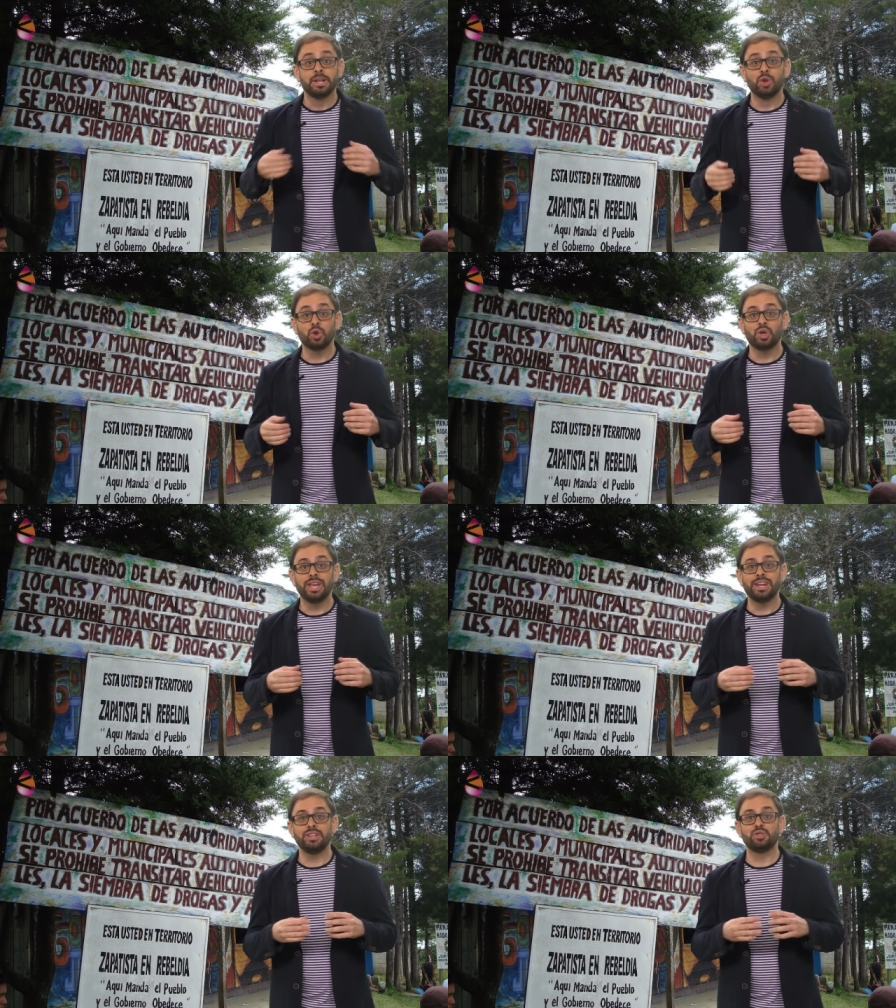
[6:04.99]
No
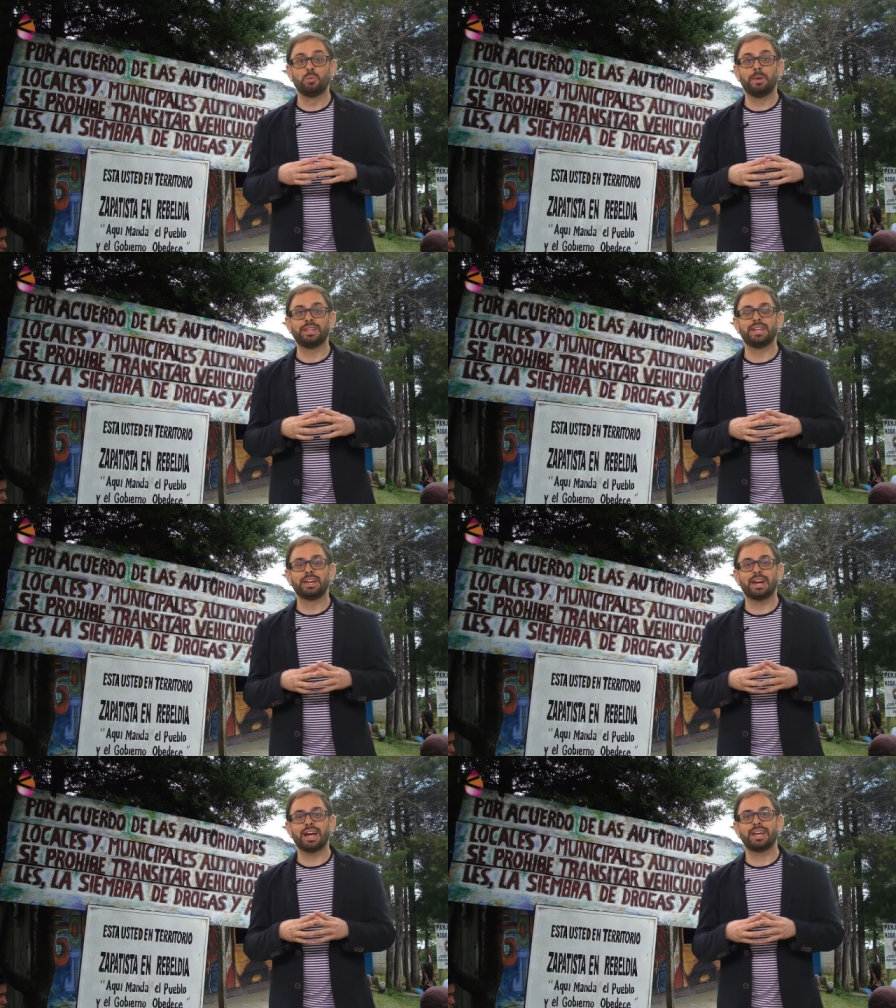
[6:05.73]
quieren
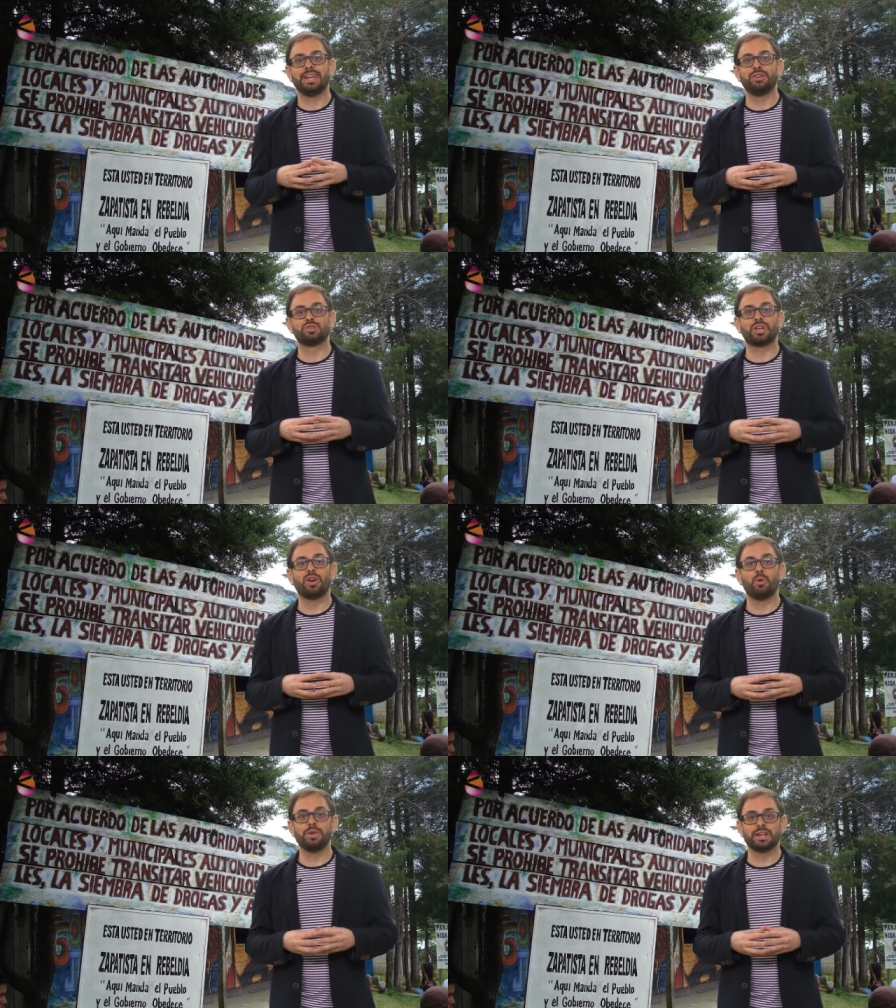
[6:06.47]
suplantar a aquellos
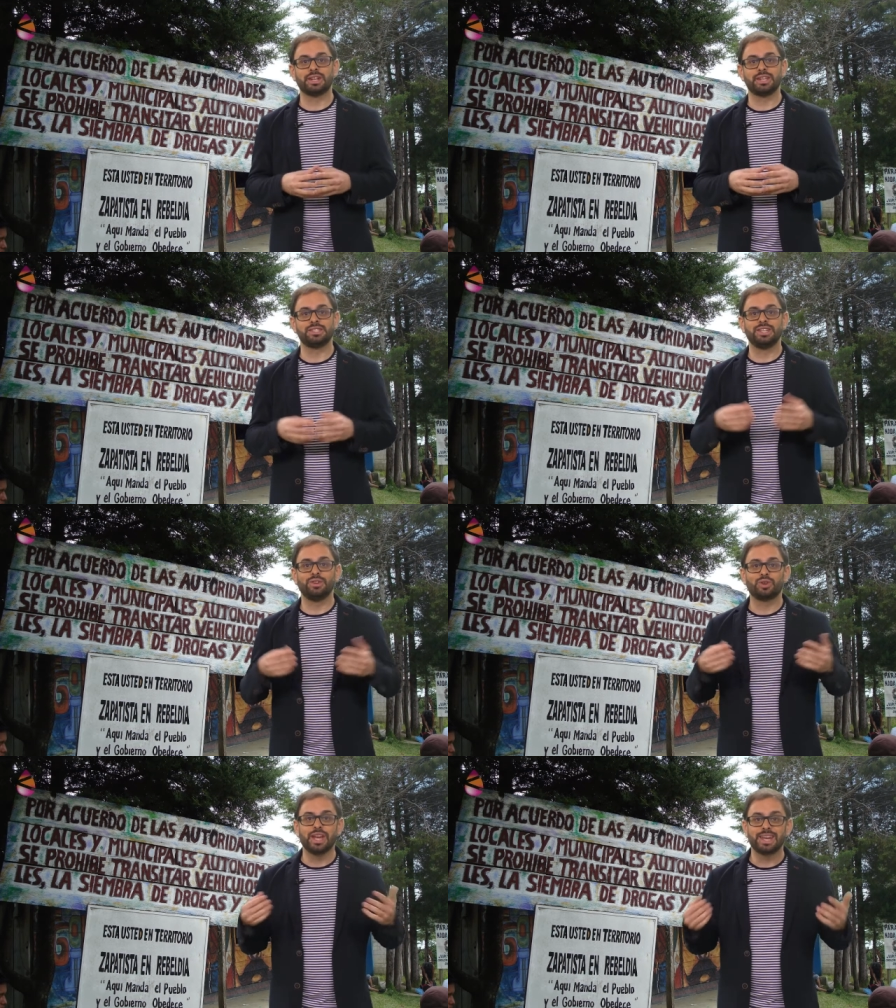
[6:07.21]
que gobiernan,
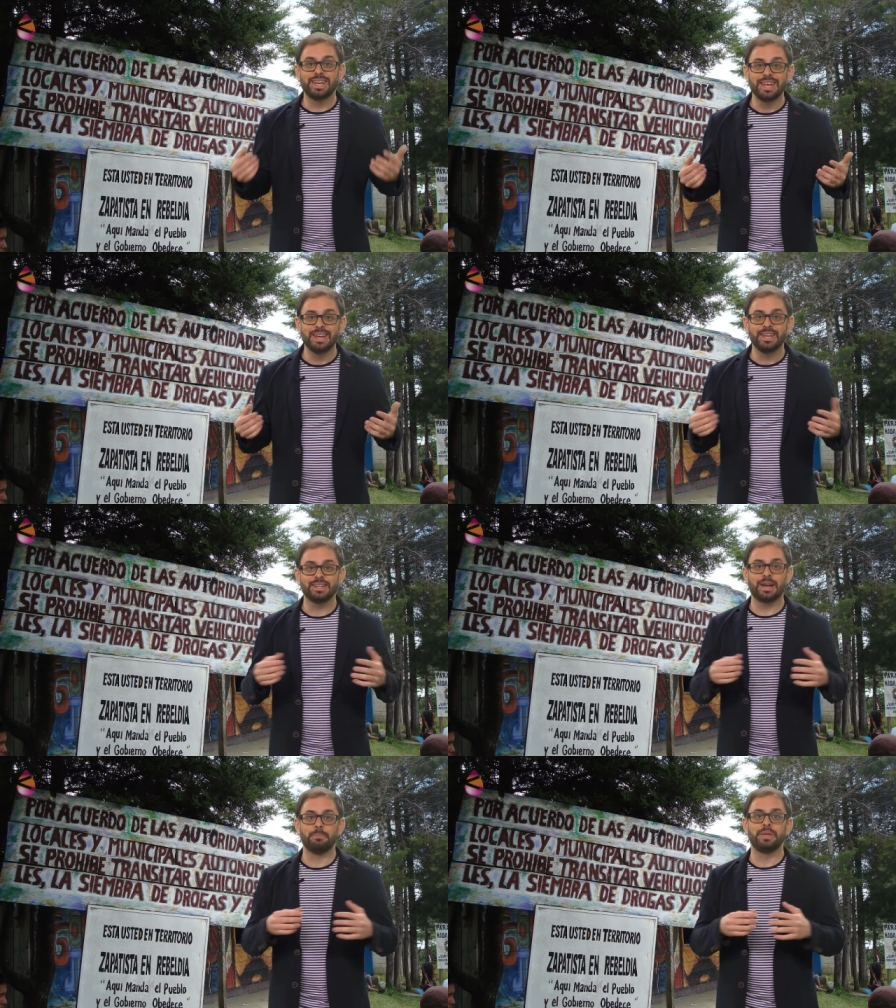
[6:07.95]
sino que
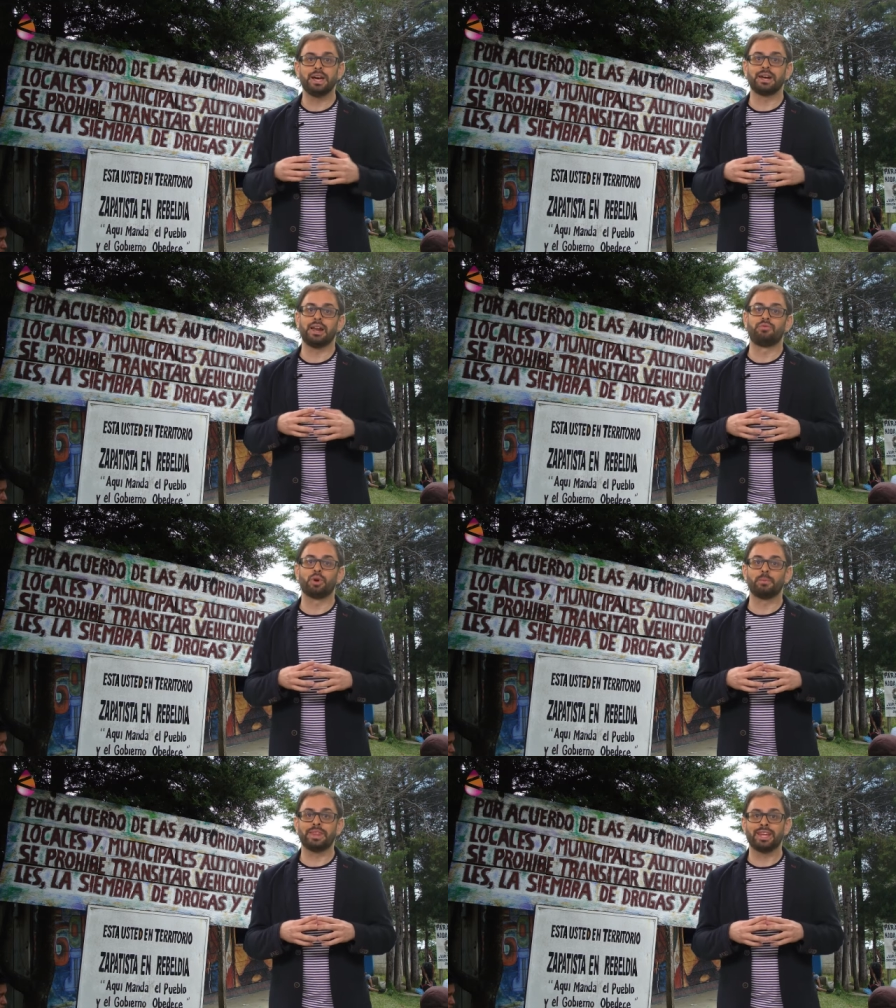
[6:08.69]
quieren cambiar la
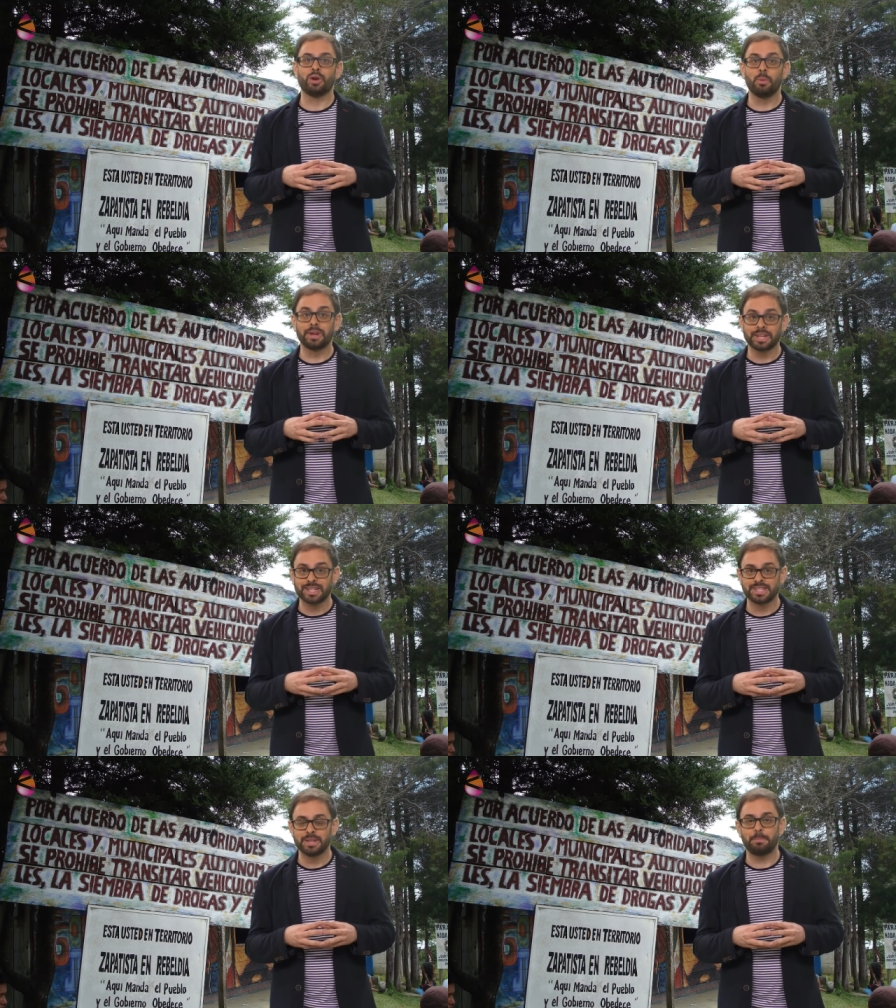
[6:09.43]
forma de
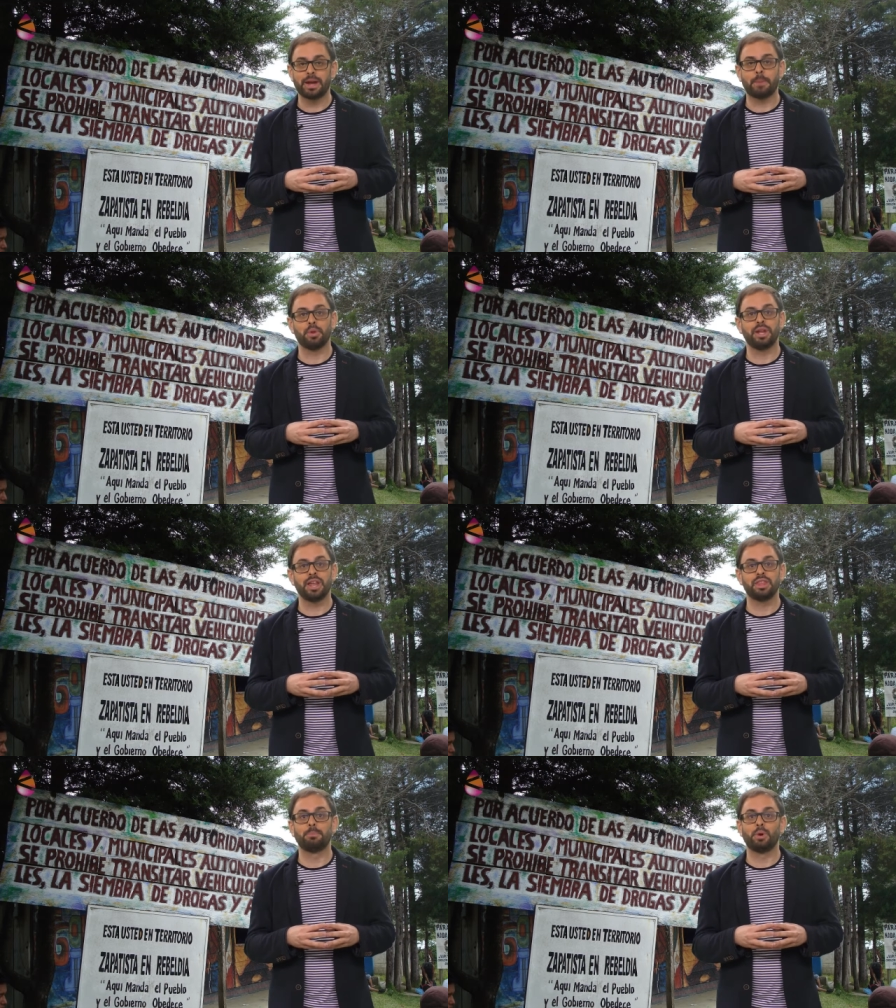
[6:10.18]
gobernarse para
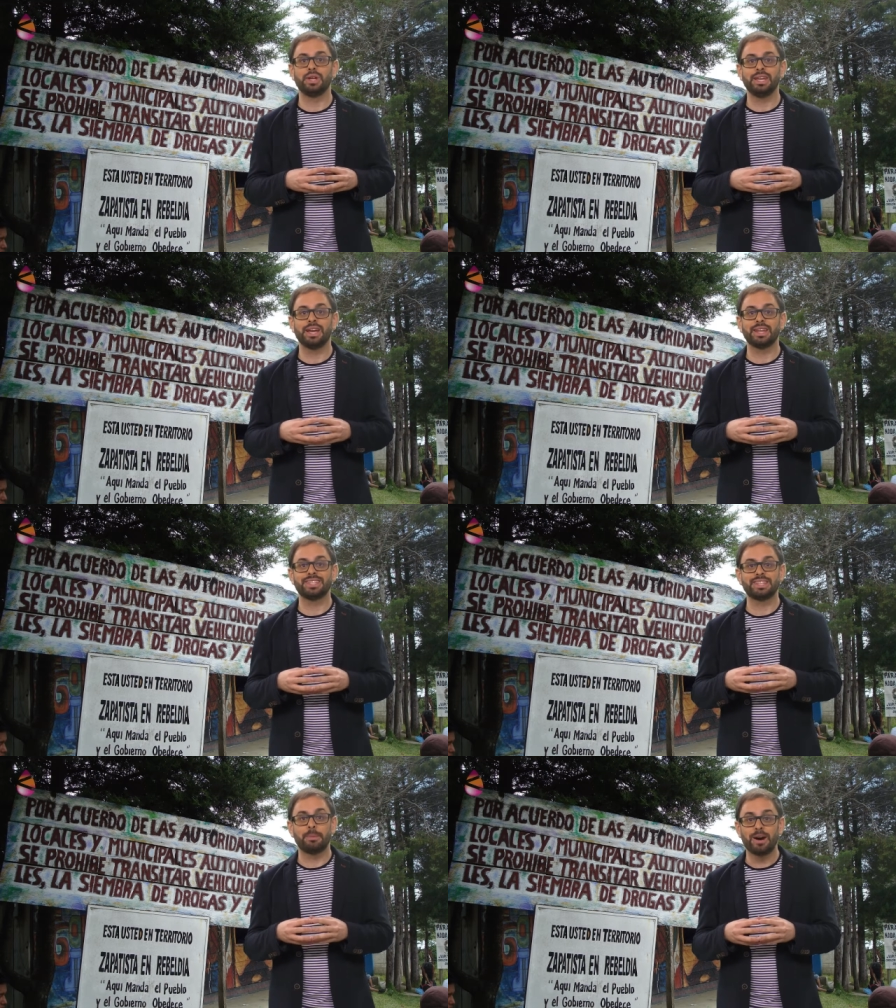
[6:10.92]
poder hacer política
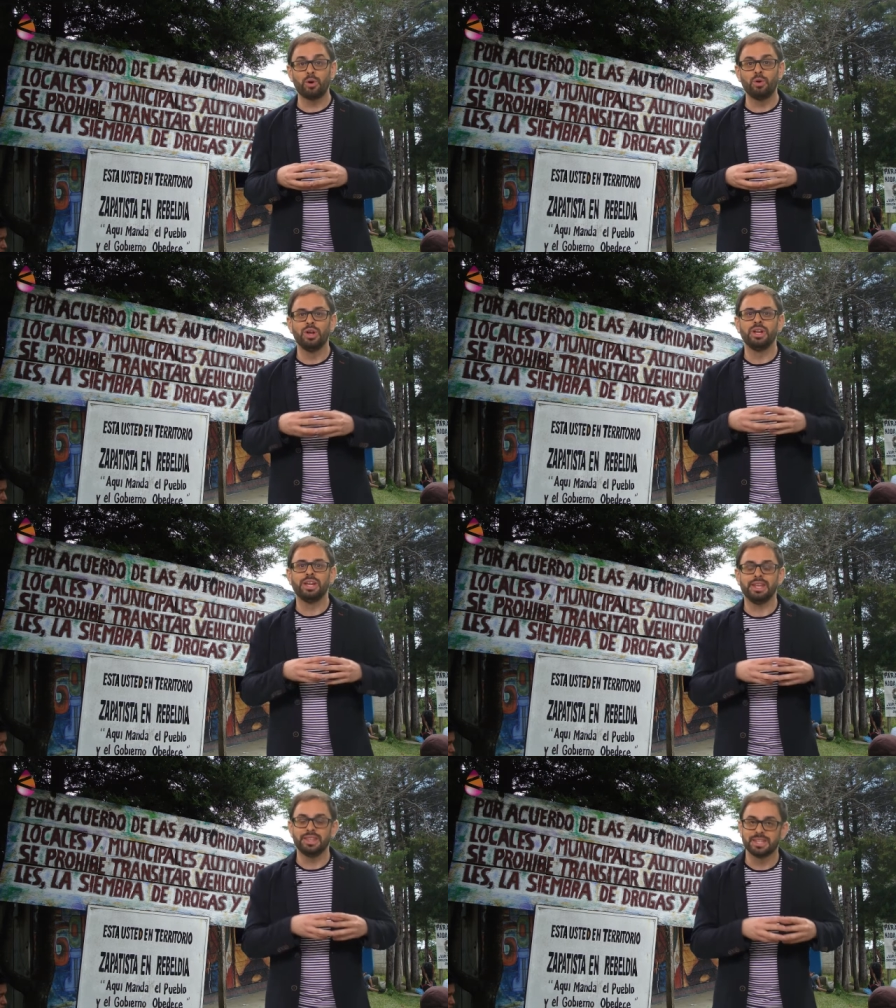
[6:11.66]
desde abajo
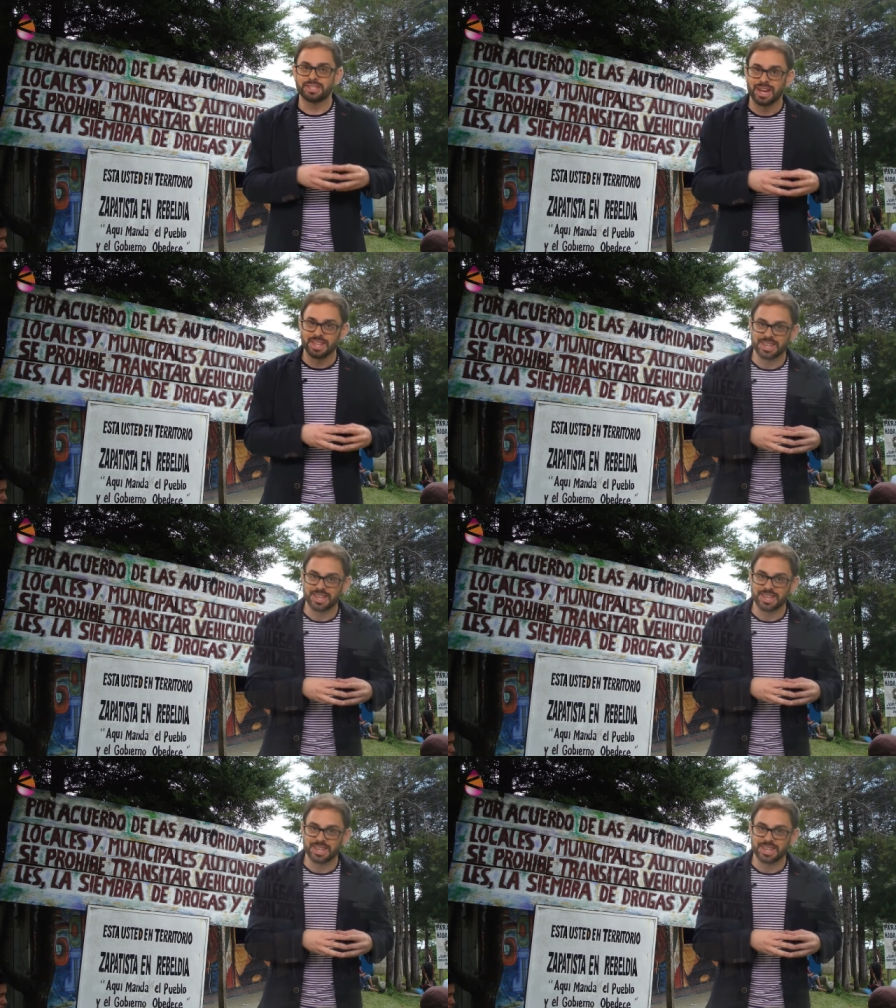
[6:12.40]
y desde la